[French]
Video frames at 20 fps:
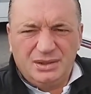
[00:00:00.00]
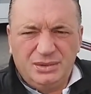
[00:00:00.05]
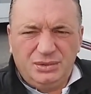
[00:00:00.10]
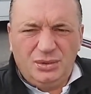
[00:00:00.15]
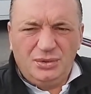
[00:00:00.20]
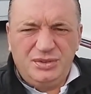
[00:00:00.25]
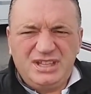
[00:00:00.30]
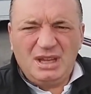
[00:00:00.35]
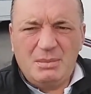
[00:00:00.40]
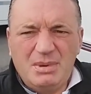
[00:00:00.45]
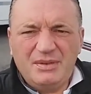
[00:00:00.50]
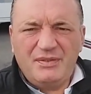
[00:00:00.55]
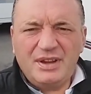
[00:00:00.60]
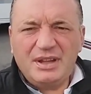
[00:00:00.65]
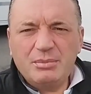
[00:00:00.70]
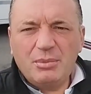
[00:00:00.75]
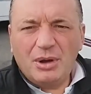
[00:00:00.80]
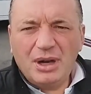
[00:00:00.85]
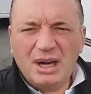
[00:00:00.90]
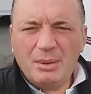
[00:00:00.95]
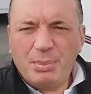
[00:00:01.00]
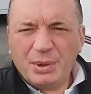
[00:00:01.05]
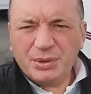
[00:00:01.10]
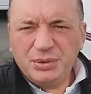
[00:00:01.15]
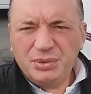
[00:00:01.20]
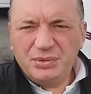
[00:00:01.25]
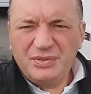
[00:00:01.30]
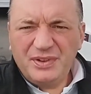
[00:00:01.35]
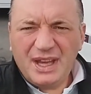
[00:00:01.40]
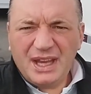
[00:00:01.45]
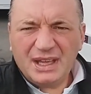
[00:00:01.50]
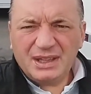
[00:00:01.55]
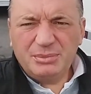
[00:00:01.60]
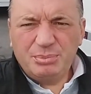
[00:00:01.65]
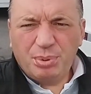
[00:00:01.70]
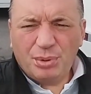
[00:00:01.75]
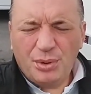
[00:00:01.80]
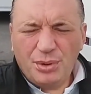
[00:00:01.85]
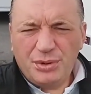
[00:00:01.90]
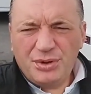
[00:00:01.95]
Deuxième événement à la porte ouverte
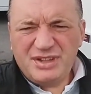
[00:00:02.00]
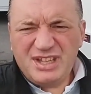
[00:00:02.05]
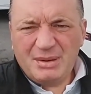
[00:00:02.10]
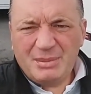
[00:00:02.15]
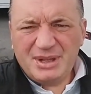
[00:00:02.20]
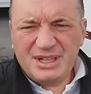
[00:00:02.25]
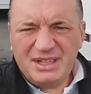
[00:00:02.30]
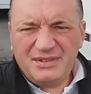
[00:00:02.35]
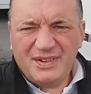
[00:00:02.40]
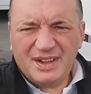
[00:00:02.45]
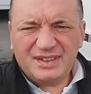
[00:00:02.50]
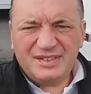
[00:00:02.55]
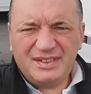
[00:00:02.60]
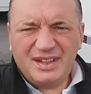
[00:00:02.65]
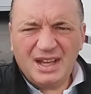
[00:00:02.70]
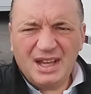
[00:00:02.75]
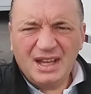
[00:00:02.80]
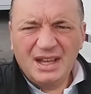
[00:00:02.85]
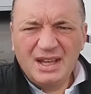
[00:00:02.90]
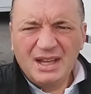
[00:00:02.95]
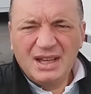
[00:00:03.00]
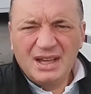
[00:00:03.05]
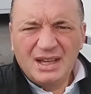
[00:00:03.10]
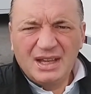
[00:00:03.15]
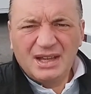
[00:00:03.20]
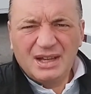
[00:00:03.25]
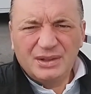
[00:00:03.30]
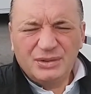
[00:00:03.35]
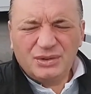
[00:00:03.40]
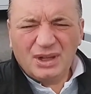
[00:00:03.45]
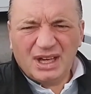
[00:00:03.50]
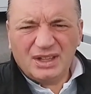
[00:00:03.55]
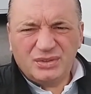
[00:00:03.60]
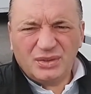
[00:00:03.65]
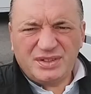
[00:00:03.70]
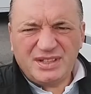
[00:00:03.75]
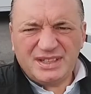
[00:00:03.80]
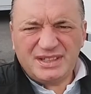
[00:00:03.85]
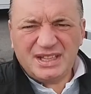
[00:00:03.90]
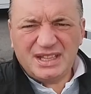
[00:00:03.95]
pour le deuxième anniversaire de la
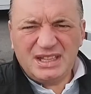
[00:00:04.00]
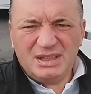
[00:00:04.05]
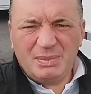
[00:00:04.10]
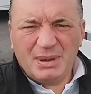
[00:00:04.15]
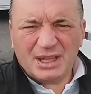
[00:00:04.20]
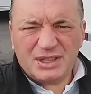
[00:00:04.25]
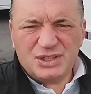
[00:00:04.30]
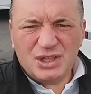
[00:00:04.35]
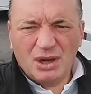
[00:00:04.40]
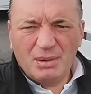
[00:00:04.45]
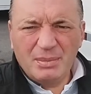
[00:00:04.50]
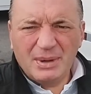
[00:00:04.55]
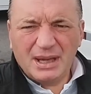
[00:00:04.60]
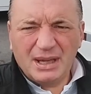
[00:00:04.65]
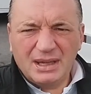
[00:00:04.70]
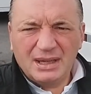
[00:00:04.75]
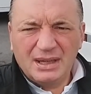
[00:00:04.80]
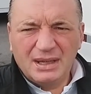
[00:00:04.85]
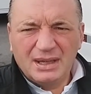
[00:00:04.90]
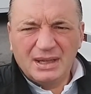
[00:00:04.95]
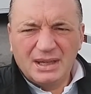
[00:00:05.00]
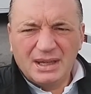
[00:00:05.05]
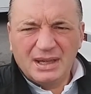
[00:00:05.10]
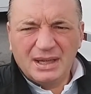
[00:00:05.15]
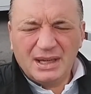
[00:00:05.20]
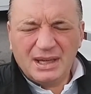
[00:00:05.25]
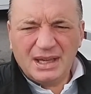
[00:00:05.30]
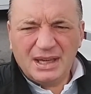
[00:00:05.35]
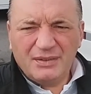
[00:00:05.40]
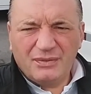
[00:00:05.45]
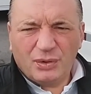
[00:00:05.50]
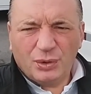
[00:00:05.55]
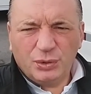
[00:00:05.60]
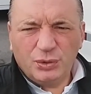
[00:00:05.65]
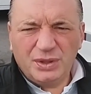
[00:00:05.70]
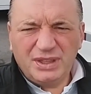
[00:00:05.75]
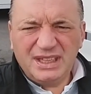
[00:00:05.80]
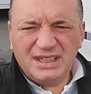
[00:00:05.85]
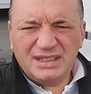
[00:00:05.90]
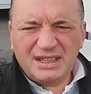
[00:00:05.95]
société Libertium. Les
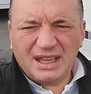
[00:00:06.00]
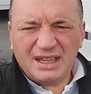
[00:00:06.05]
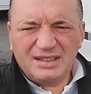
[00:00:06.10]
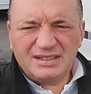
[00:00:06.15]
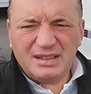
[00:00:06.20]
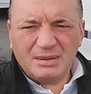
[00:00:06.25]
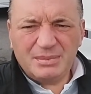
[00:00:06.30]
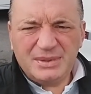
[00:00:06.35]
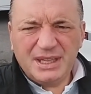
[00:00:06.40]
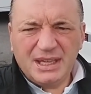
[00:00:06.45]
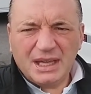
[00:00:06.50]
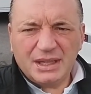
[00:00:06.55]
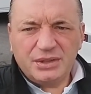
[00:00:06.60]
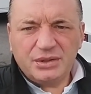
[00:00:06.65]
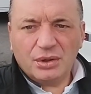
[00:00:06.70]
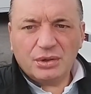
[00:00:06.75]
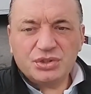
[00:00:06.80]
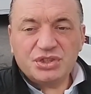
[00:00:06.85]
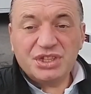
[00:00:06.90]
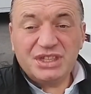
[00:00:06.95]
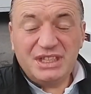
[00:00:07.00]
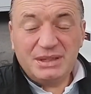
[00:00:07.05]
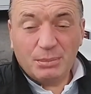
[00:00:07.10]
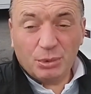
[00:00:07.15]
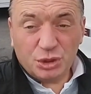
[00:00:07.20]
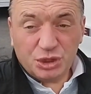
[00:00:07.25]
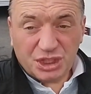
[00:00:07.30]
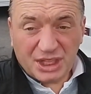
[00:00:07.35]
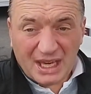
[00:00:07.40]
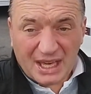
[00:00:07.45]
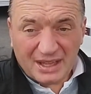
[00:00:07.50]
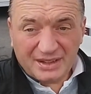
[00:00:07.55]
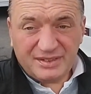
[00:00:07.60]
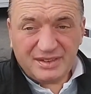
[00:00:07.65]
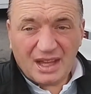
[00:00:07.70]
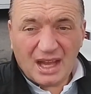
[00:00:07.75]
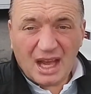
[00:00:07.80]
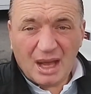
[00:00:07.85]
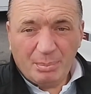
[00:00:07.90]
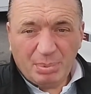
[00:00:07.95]
vendredis 13, samedi 14 et dimanche
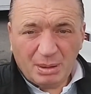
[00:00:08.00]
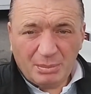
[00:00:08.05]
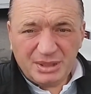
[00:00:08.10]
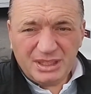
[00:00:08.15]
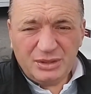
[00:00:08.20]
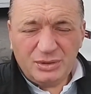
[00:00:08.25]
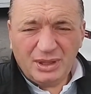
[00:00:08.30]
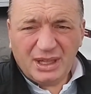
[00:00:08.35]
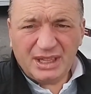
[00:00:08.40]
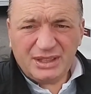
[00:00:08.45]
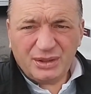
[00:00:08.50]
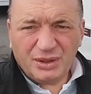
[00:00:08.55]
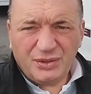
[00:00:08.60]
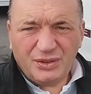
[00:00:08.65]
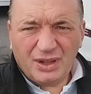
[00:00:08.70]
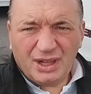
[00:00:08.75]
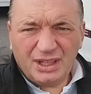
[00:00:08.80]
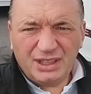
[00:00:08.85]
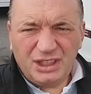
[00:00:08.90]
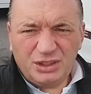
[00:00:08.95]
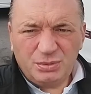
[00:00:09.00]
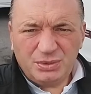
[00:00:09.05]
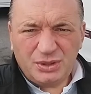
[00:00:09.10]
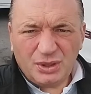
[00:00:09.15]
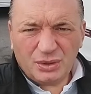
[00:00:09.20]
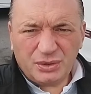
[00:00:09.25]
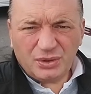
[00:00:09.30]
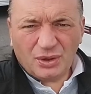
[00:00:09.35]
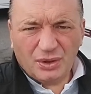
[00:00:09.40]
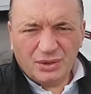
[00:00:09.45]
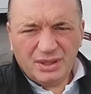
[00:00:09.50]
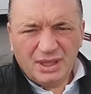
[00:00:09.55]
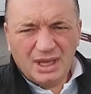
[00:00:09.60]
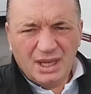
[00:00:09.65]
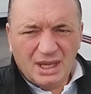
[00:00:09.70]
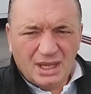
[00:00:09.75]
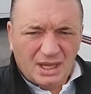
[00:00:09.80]
15 après-midi de 14h à 18h30.